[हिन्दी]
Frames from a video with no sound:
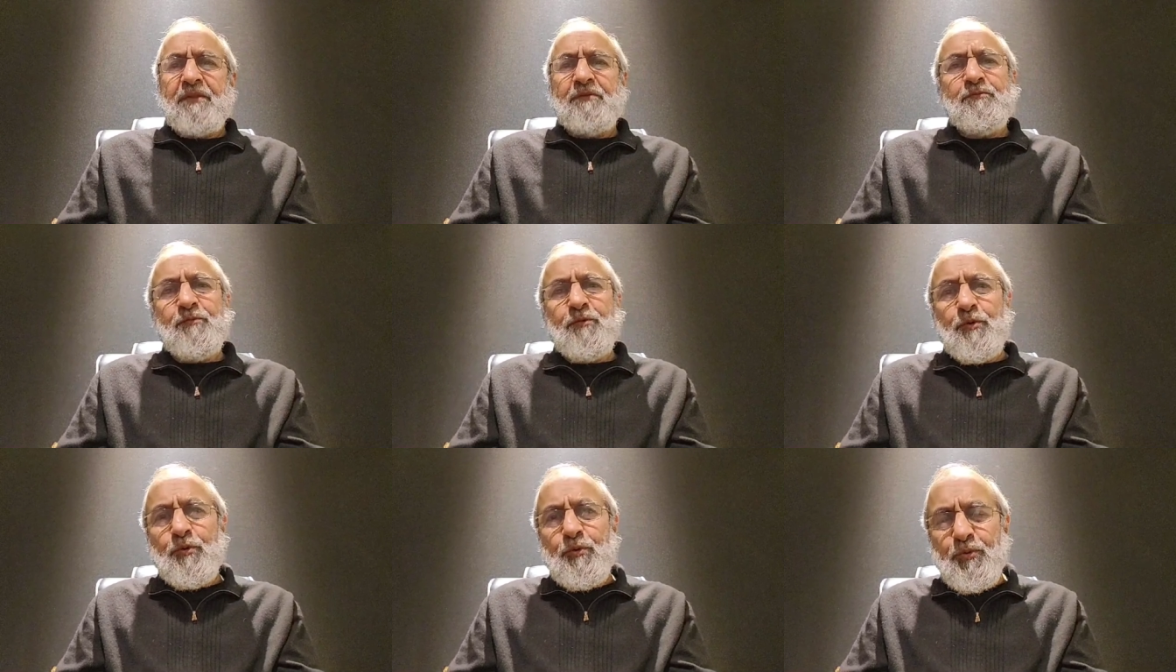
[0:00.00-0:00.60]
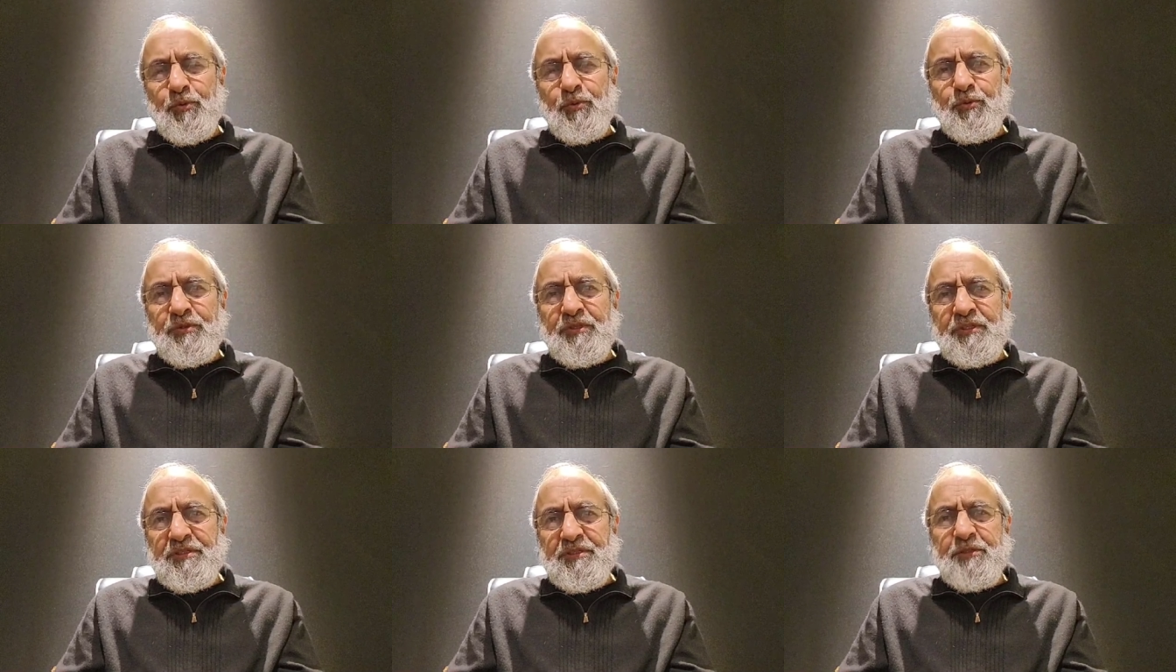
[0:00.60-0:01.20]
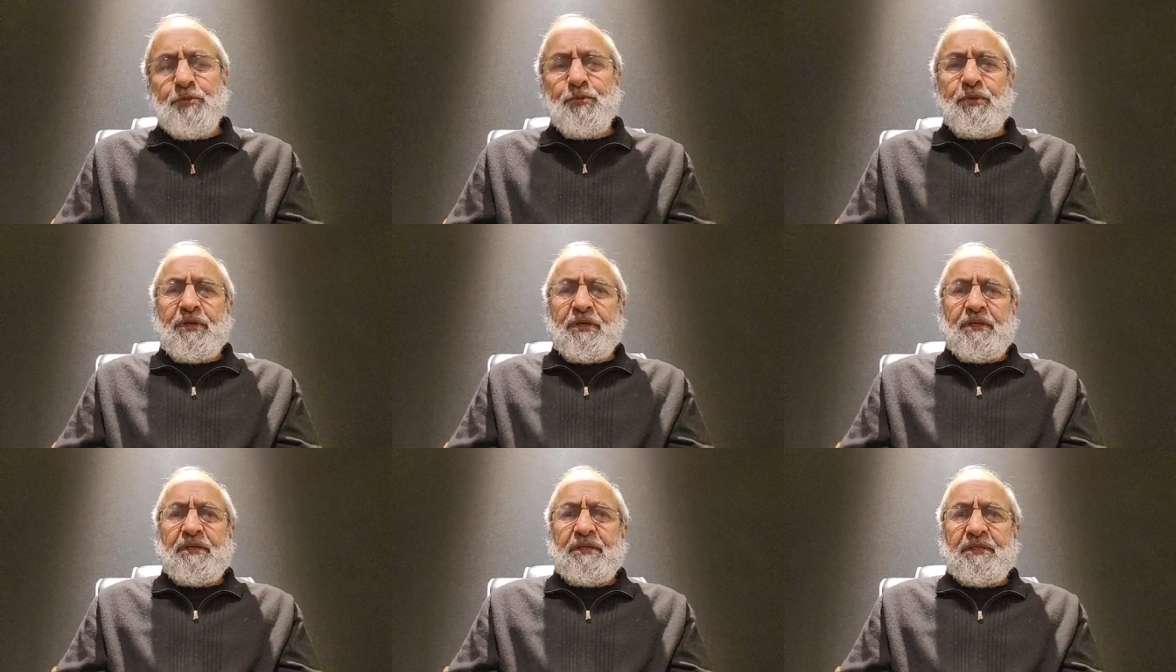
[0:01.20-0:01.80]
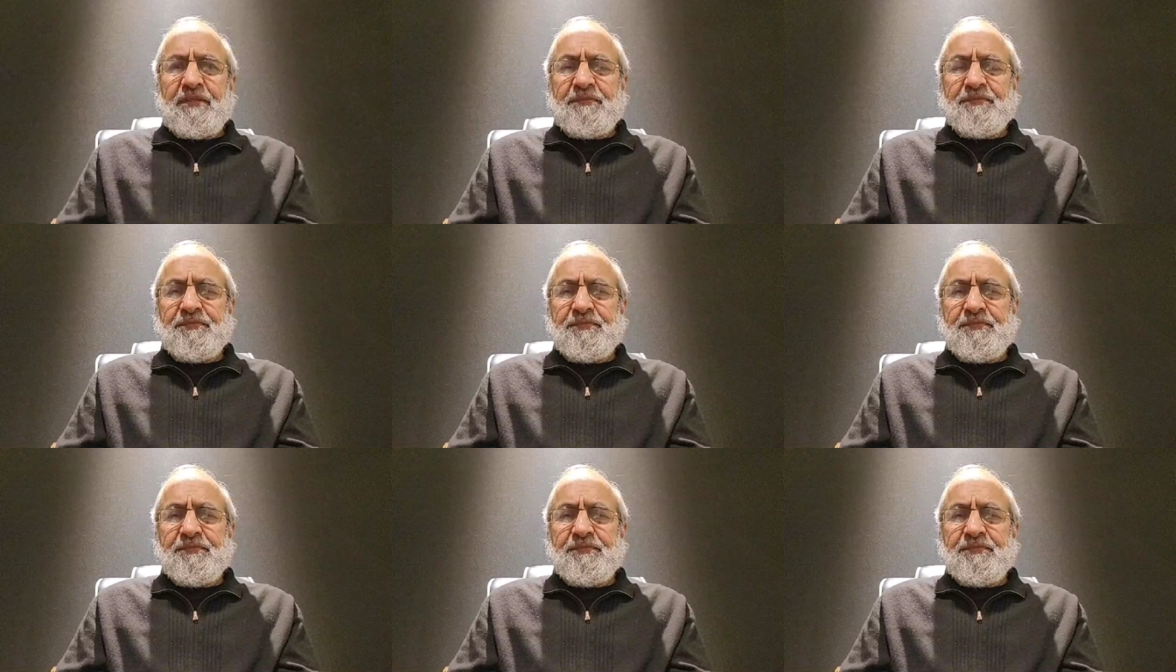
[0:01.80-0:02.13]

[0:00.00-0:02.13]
वो लोगों को दीन से दूर कर रहे हैं